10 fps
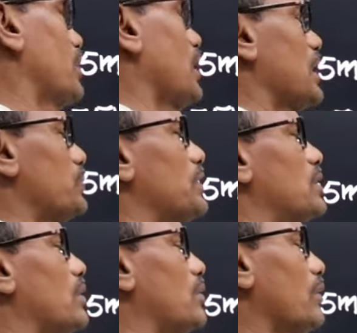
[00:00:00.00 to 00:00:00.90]
ఈ యొక్క
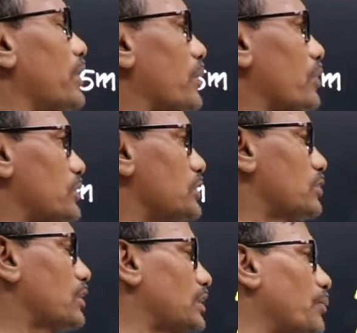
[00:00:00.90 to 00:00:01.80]
అరిథమెటిక్లో ఇరవై
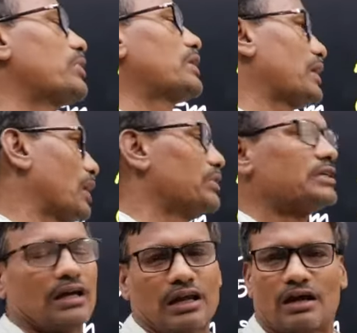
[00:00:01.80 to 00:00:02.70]
క్వశ్చన్స్ ఉన్నాయి కదా మీకు ఏమి
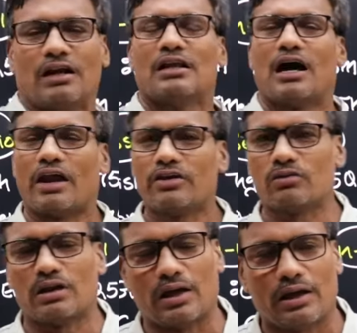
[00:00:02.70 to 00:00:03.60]
చేయాలా అన్నీ
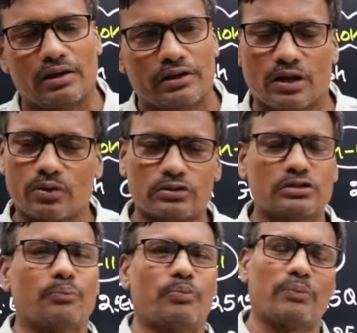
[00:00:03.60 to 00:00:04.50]
కూడా ఇరవై
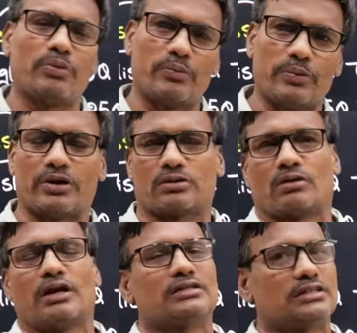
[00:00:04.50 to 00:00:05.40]
క్వశ్చన్ బీబీబీ
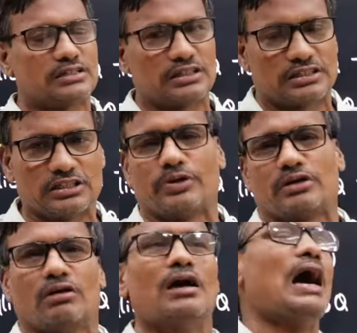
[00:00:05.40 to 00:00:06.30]
పెట్టుకో లేదంటే సిసిసిసి
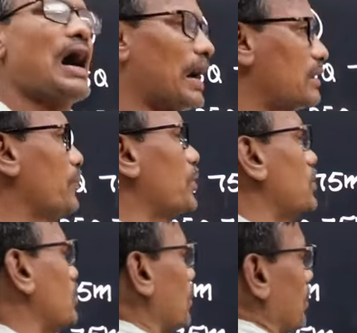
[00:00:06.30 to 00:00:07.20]
పెట్టుకో అట్లా
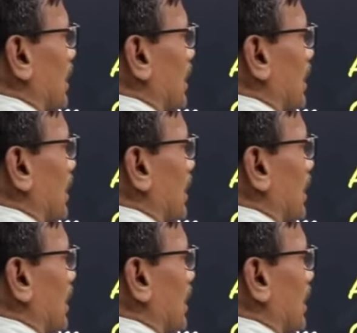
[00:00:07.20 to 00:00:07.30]
పెట్టుకున్నా